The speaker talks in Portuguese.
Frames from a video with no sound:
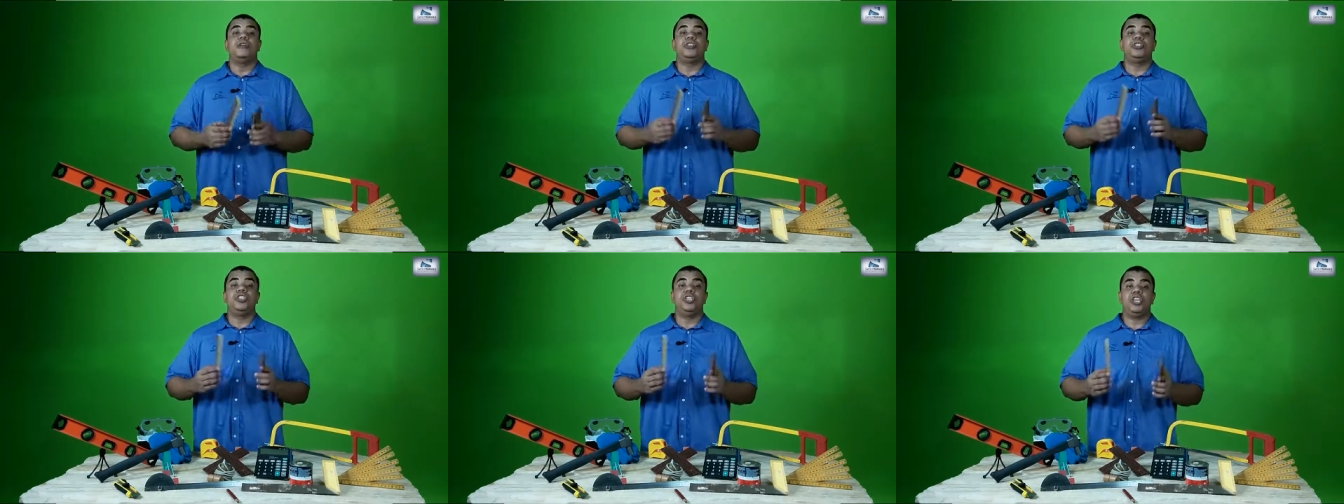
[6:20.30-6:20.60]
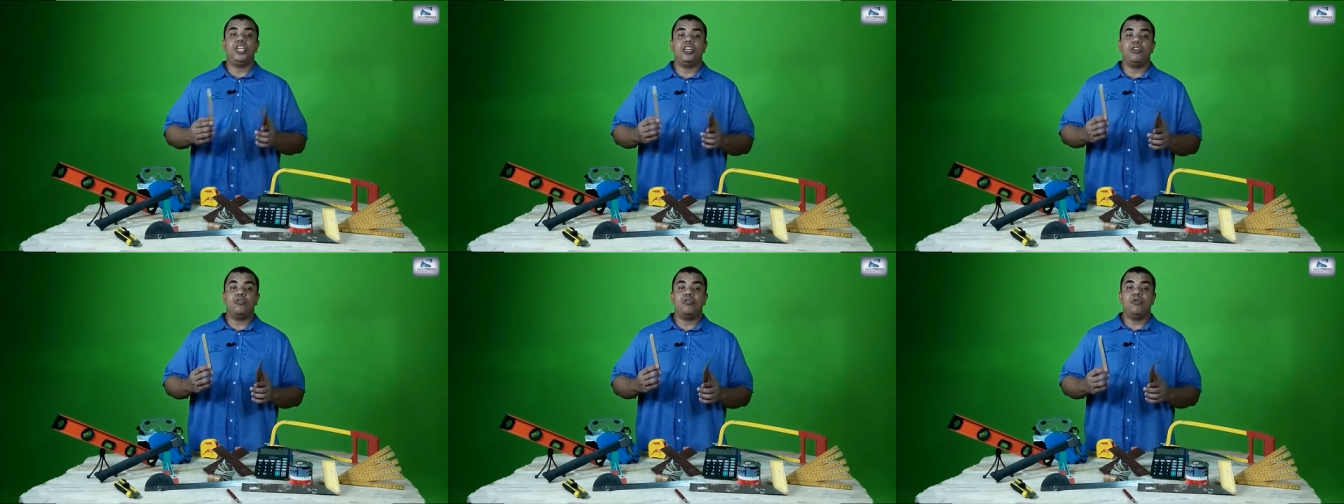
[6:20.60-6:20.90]

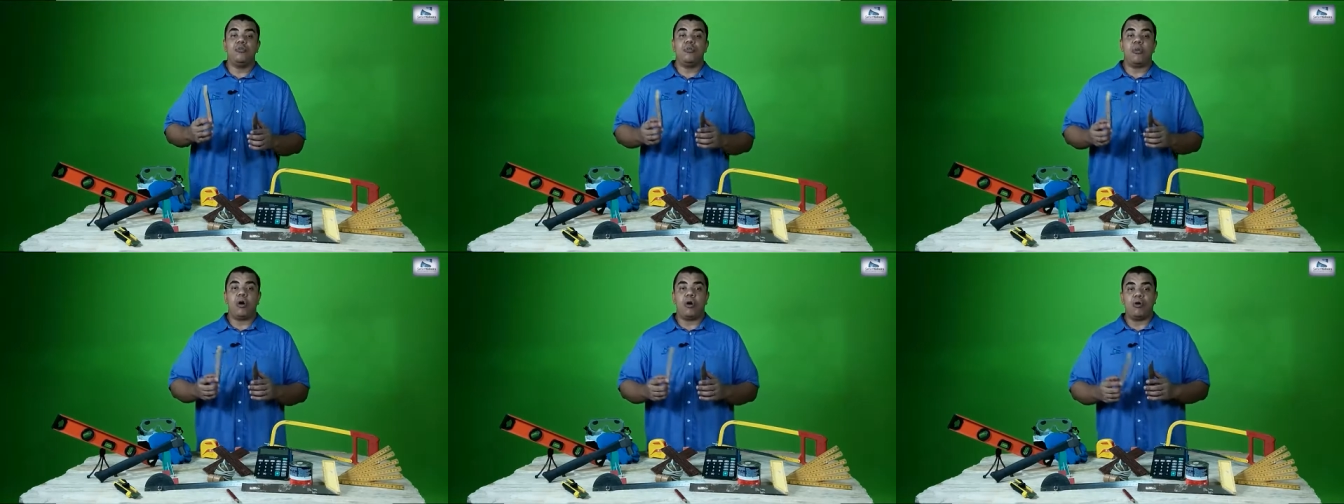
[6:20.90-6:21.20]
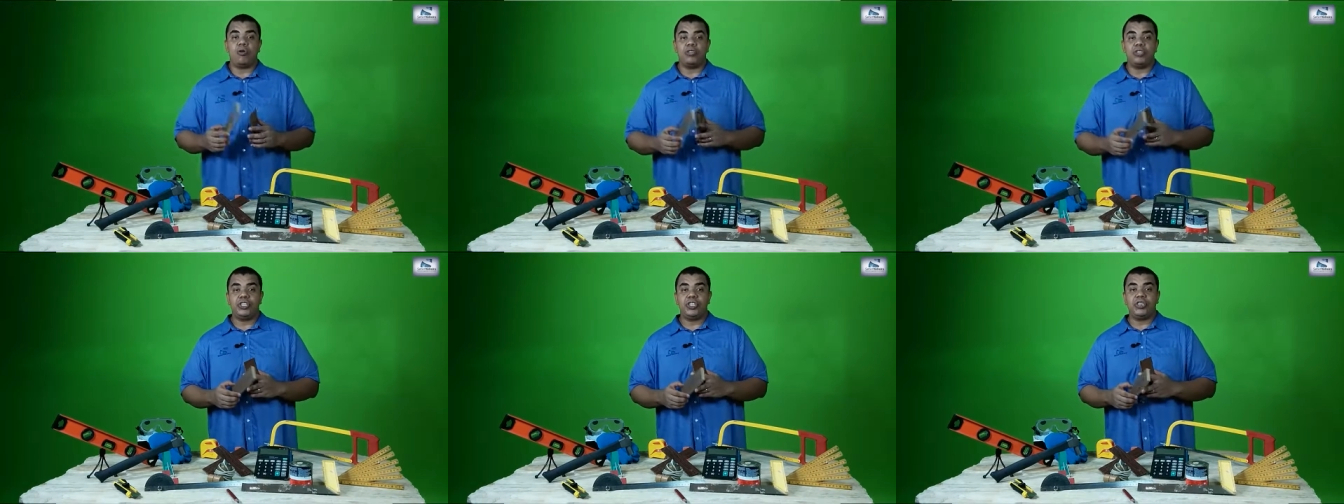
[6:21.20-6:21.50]
tire o
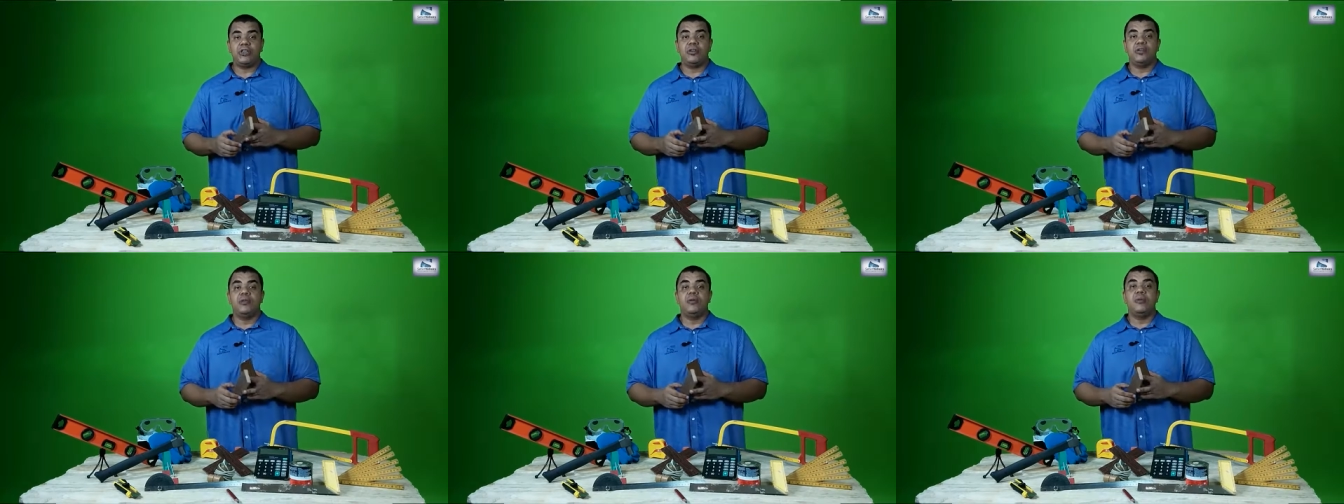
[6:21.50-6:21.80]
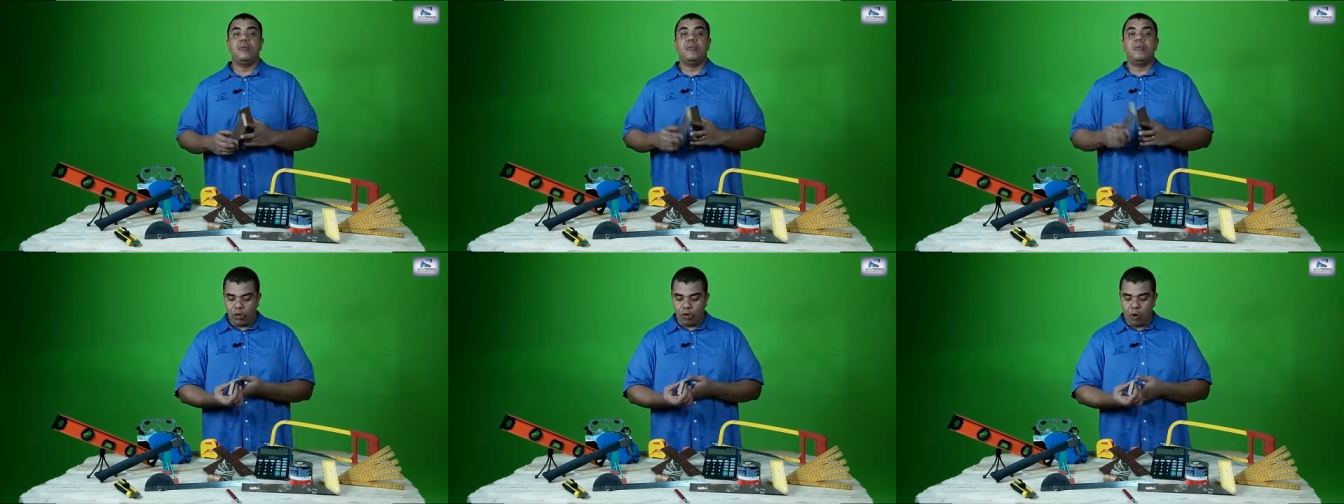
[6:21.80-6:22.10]
molde
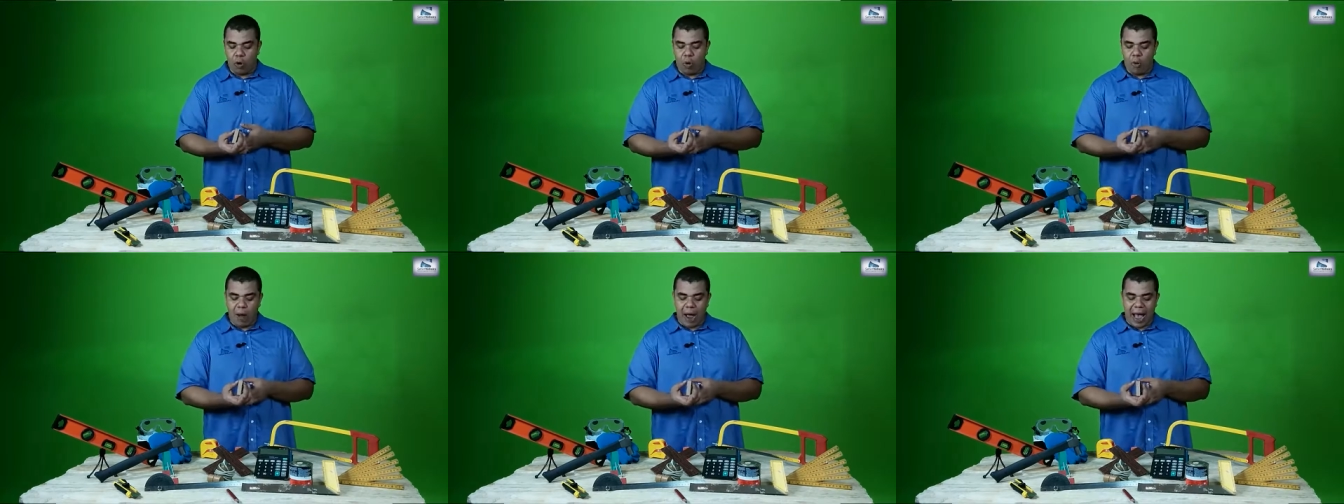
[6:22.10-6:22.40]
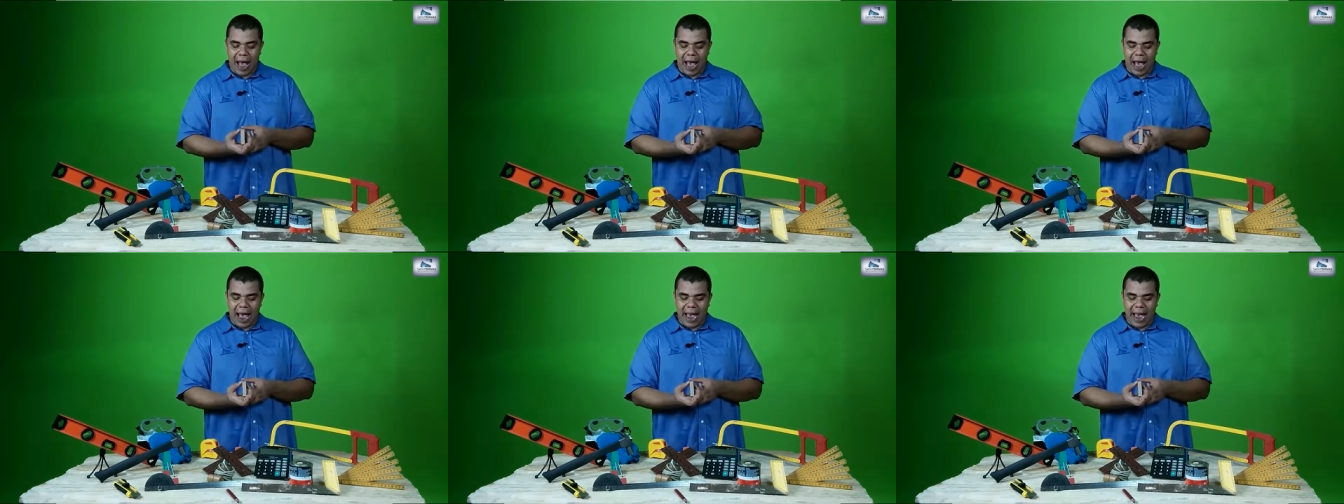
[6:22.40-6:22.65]
com